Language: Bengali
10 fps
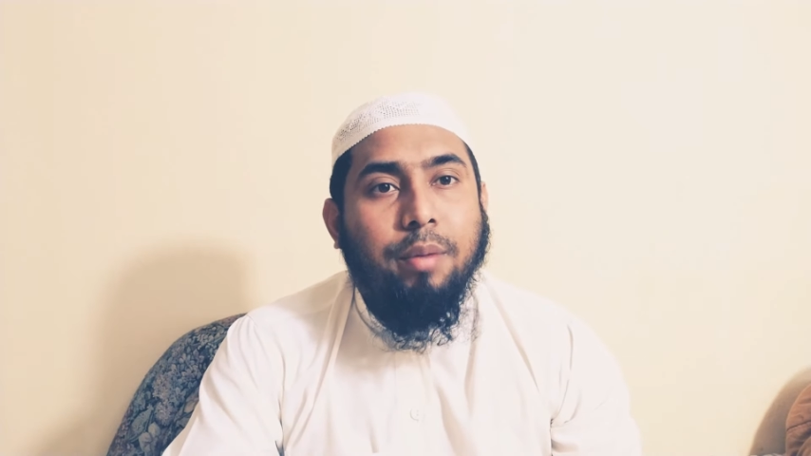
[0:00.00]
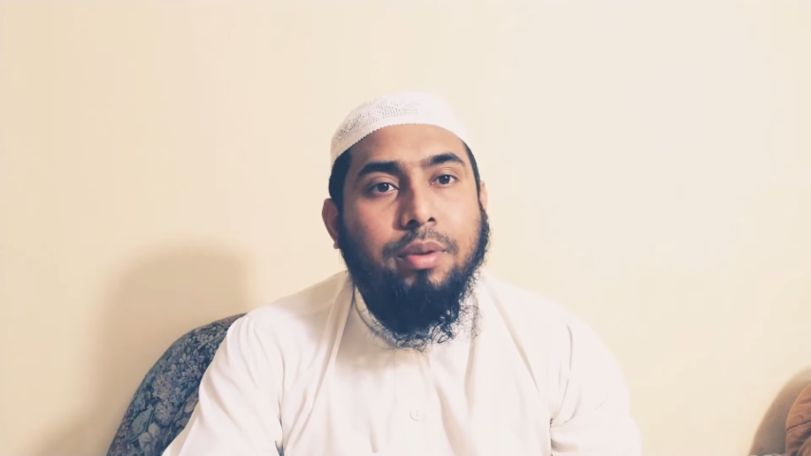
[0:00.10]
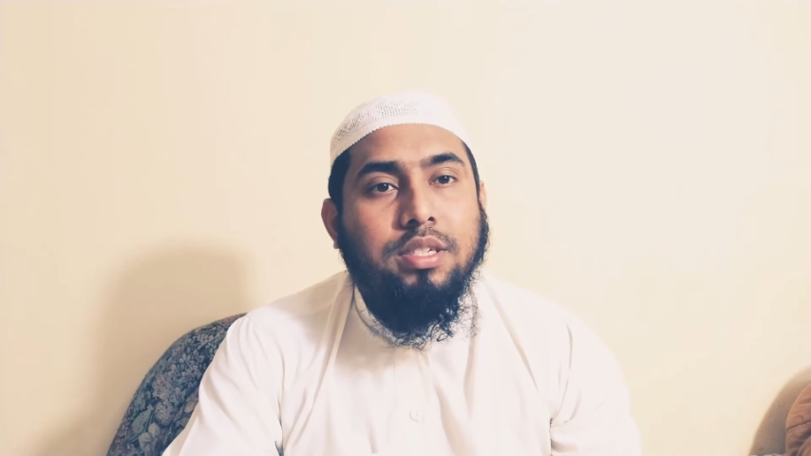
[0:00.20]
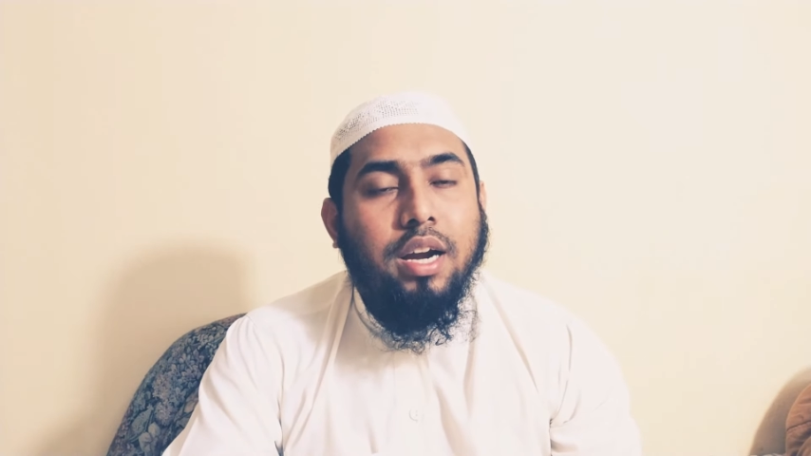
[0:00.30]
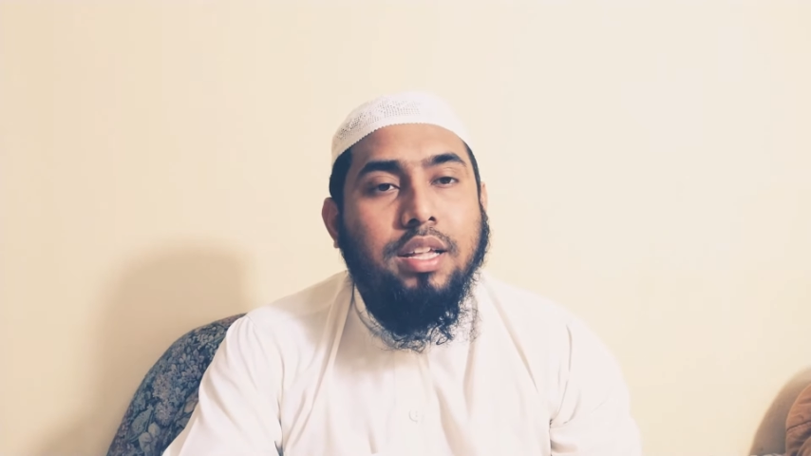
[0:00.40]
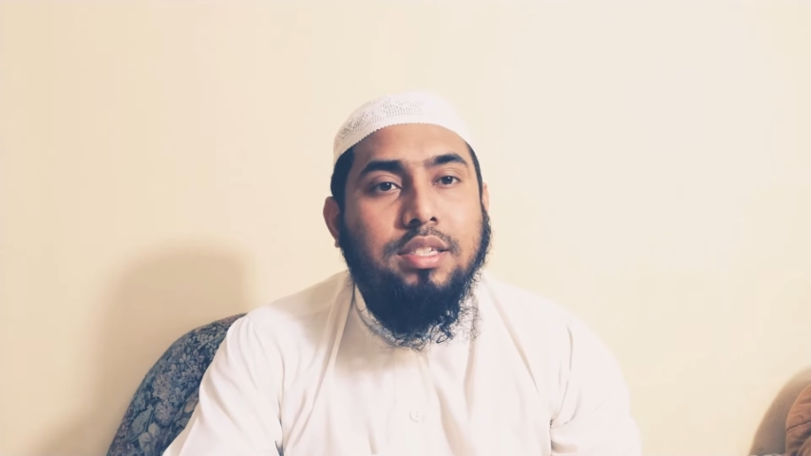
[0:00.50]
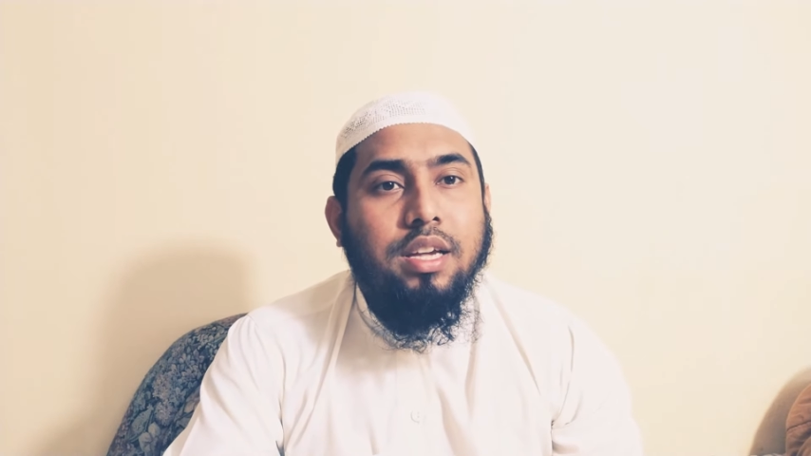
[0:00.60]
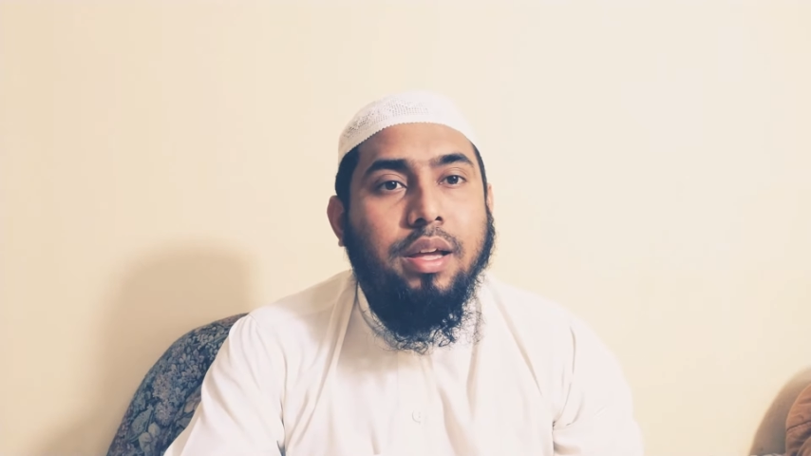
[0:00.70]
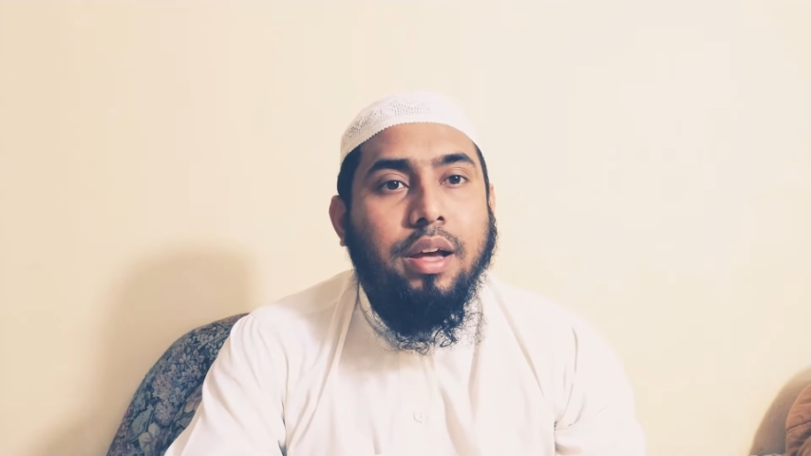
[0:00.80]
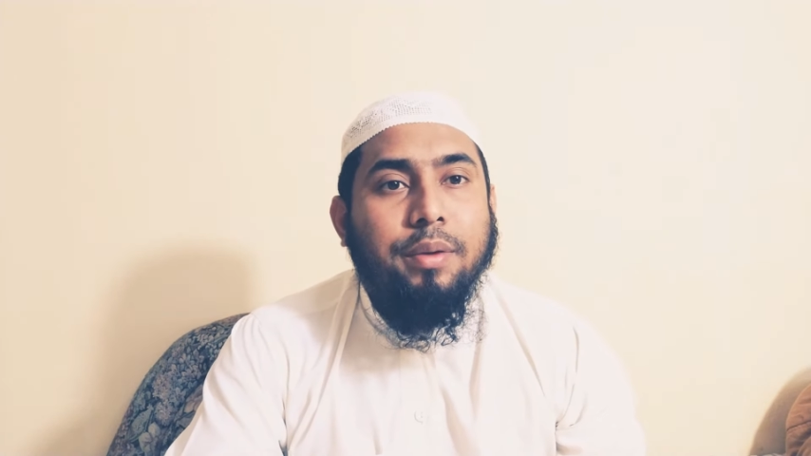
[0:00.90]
আমরা জানি যে